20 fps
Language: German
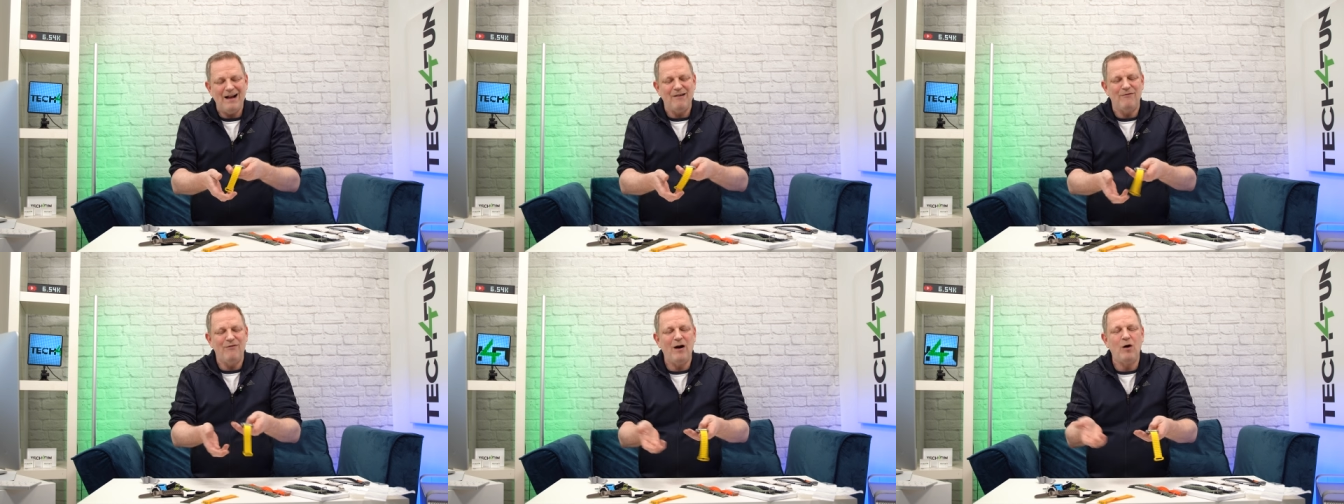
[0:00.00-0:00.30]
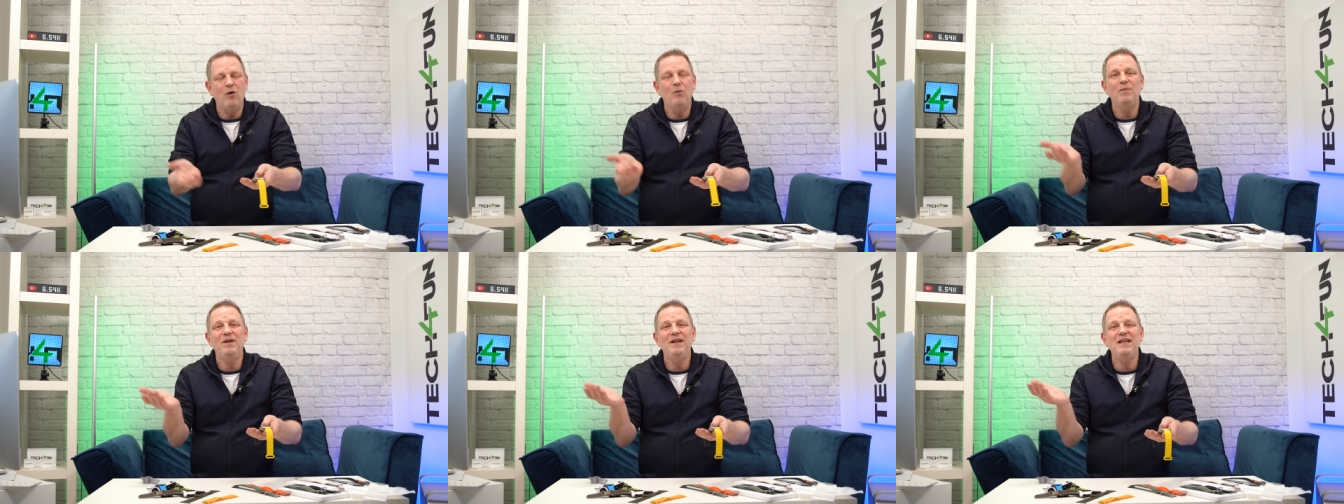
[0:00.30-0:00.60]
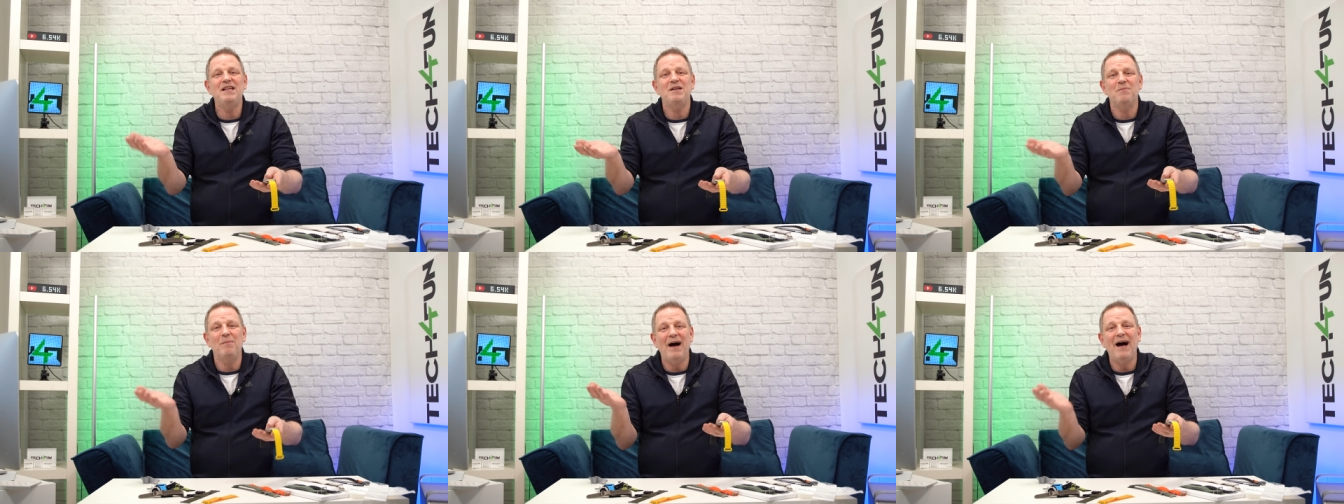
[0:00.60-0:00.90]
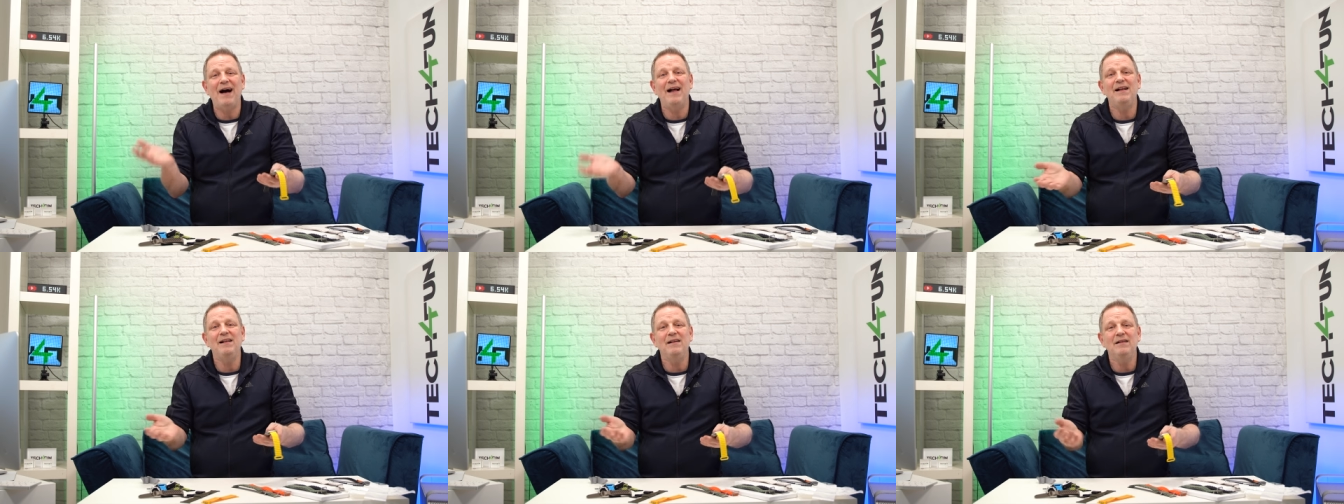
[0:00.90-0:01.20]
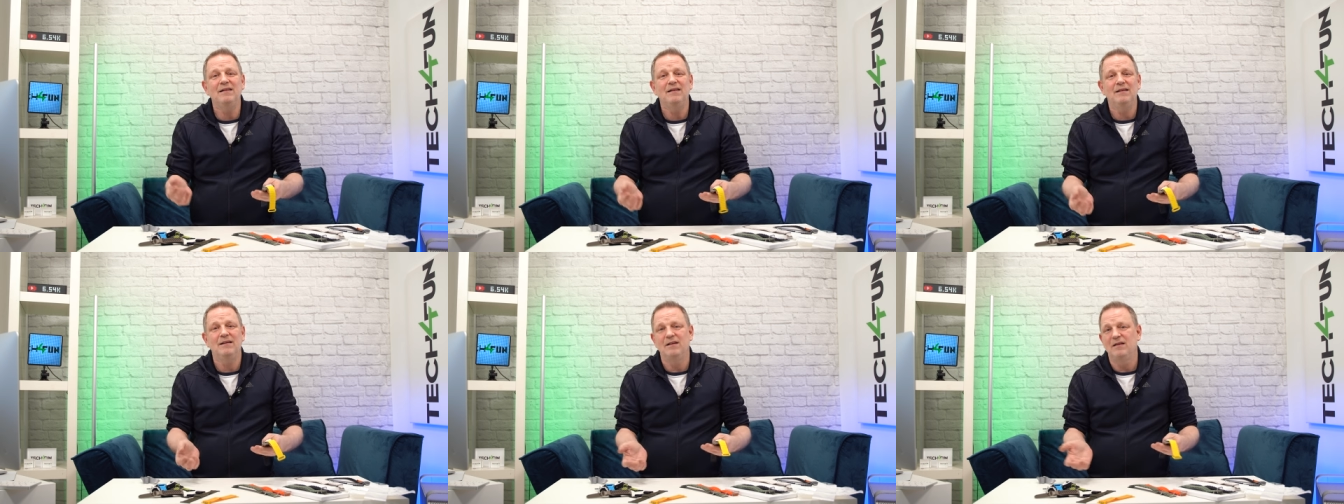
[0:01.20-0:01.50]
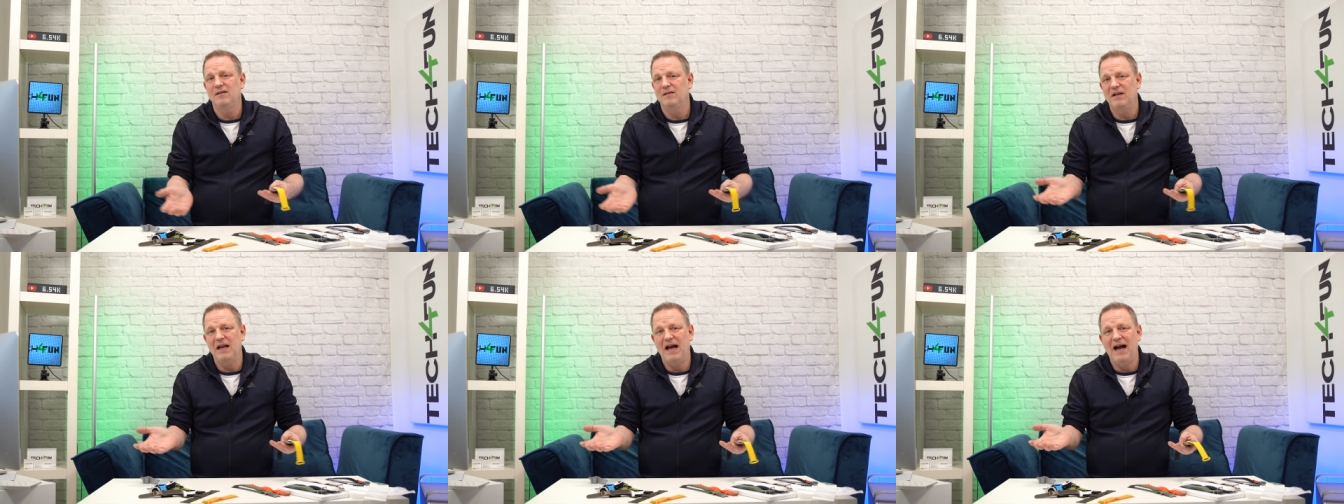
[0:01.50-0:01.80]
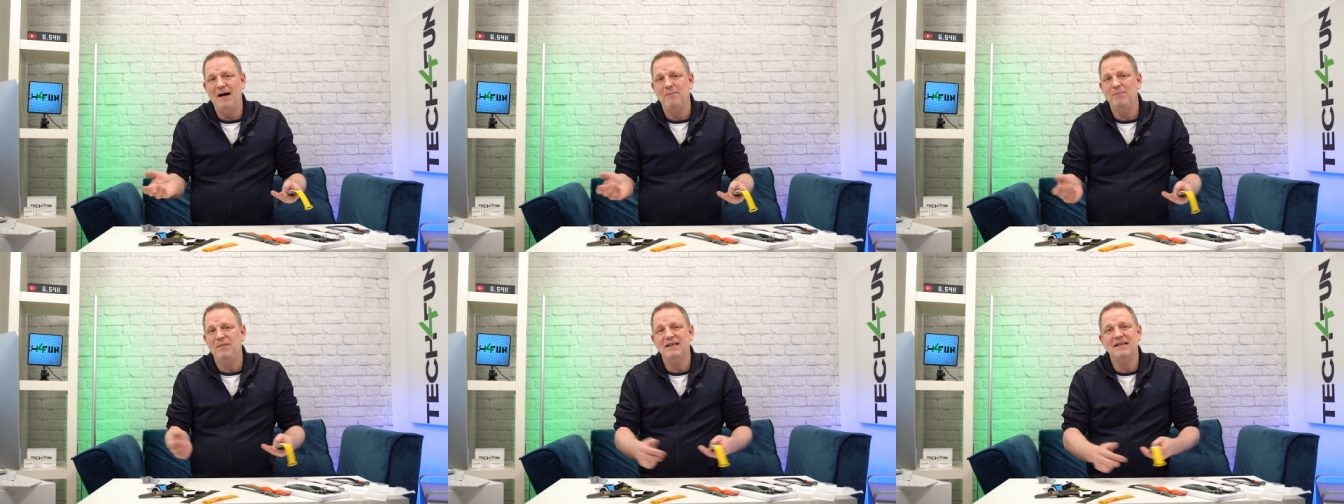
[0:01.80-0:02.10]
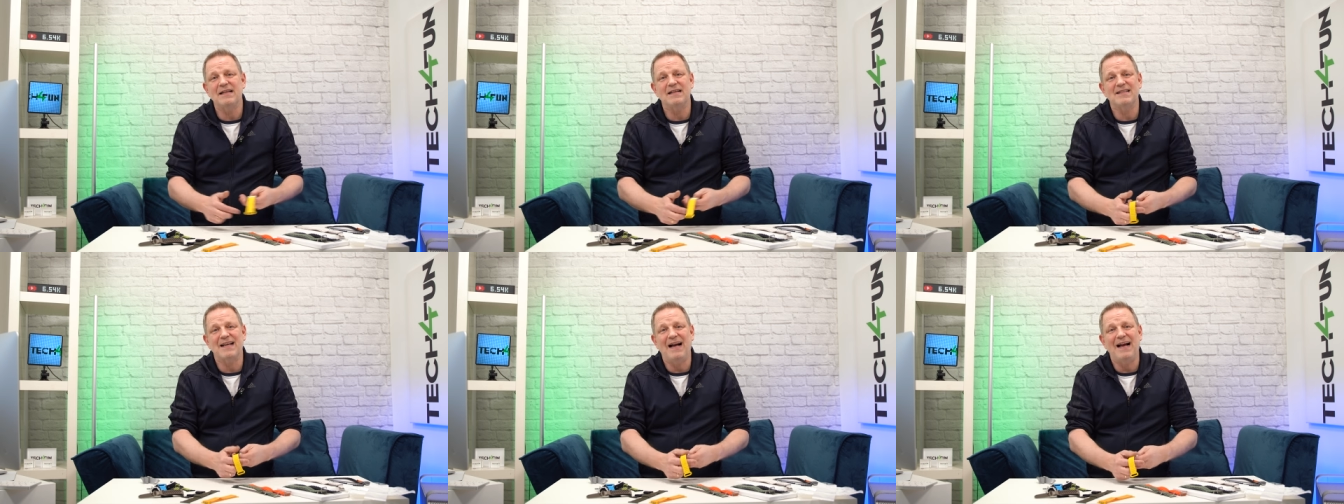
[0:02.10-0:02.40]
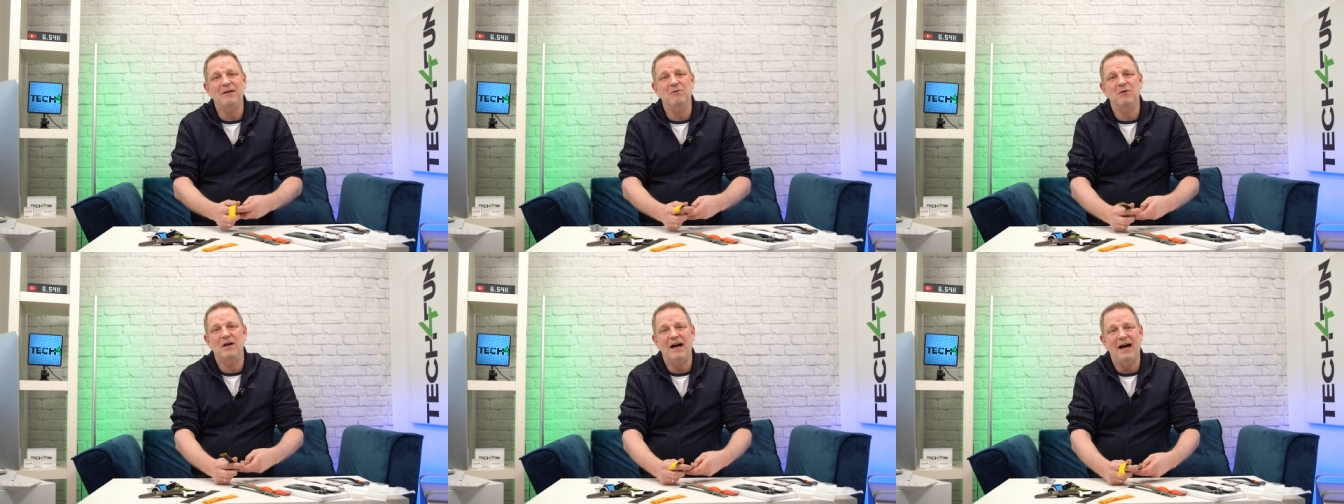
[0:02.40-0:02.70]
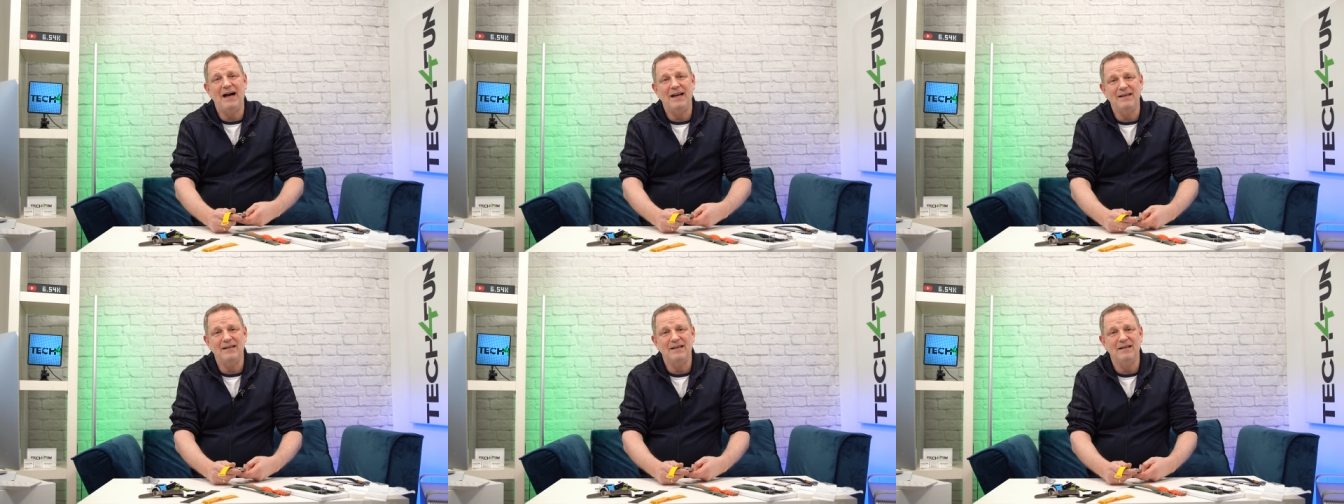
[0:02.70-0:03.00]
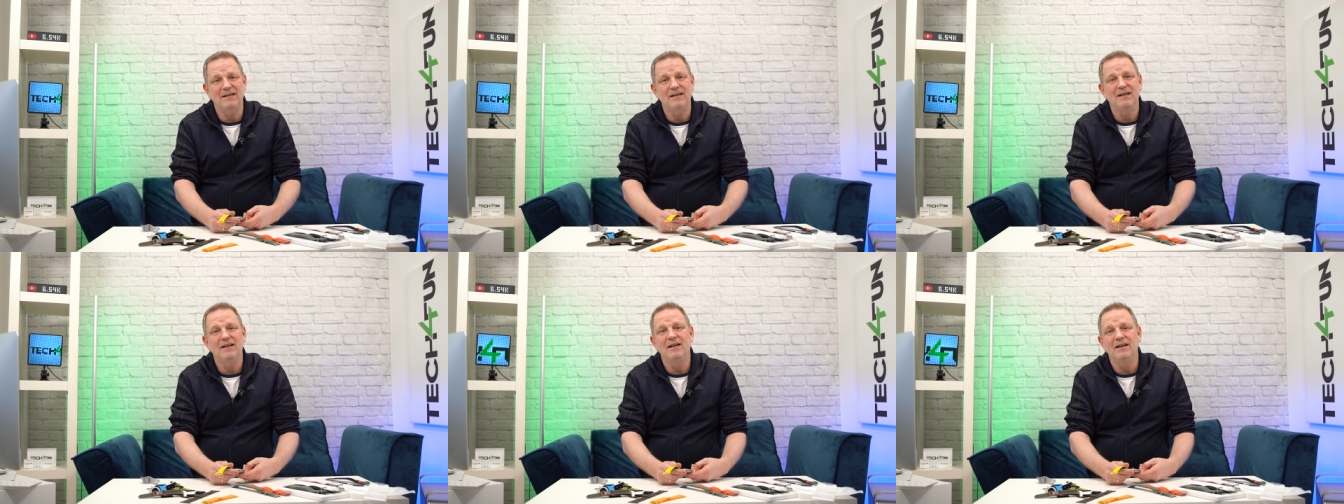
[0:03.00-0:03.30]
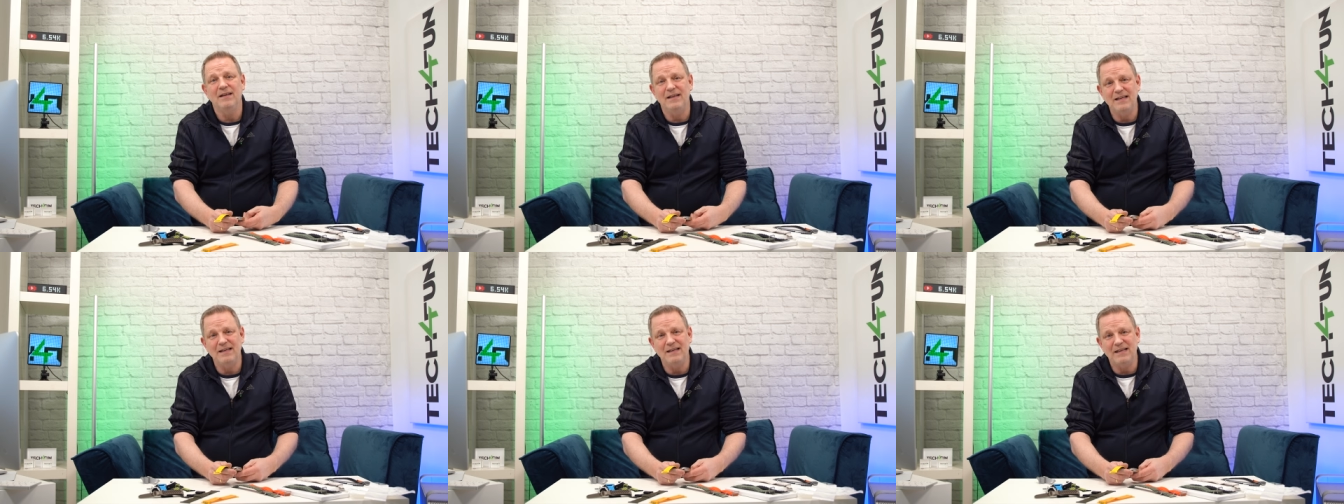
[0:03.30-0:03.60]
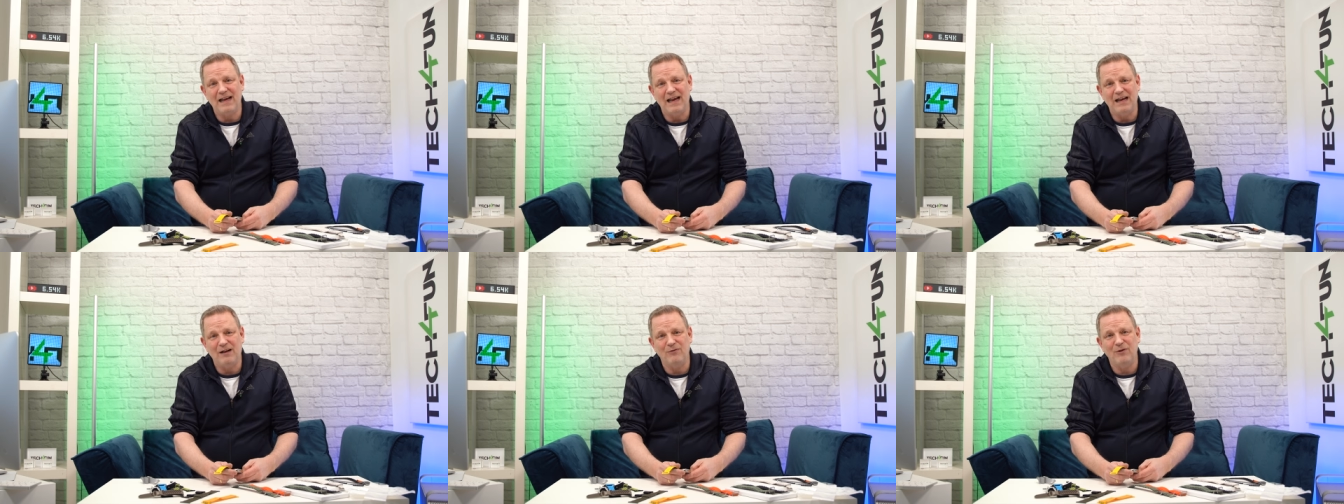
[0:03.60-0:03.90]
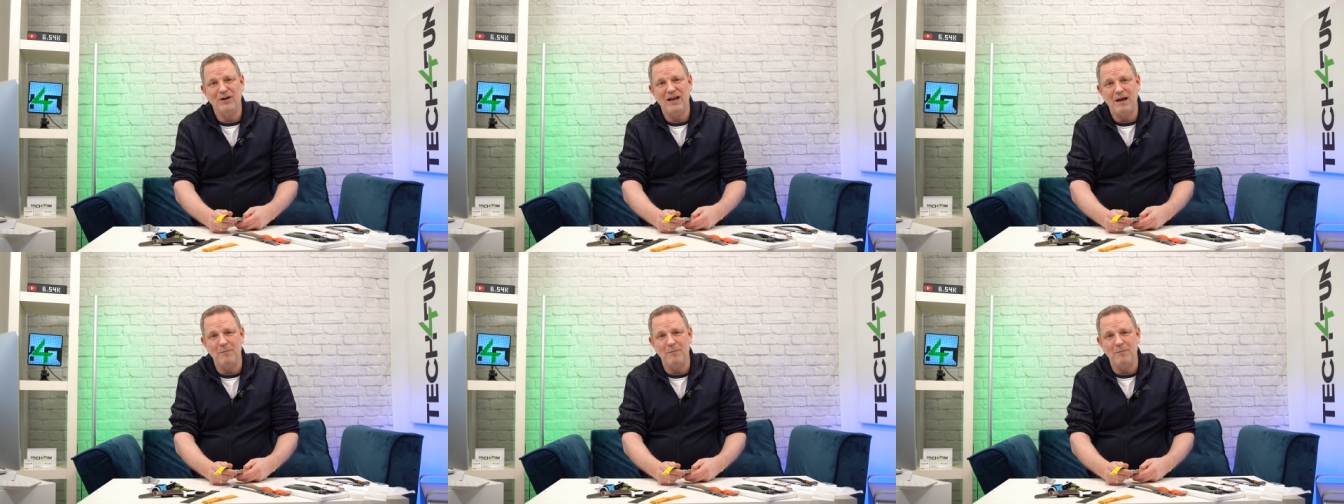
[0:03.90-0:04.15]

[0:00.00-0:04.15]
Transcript: warum nicht mal ein Armband das ein oder andere nicht direkt von